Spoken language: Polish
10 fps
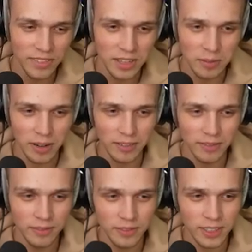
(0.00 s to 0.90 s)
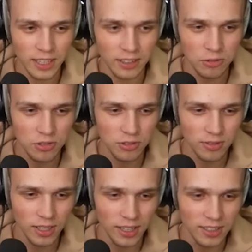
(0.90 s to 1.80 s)
Dobra, tak, już, no.
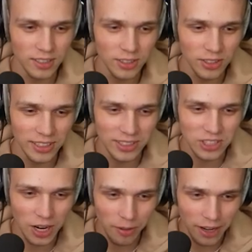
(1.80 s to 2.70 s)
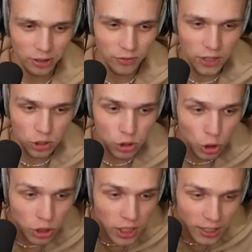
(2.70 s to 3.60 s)
nie, o nie, to działa jak to we...
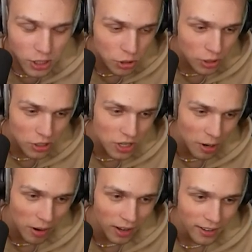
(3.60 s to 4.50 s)
Co ty gadasz, że tak działa?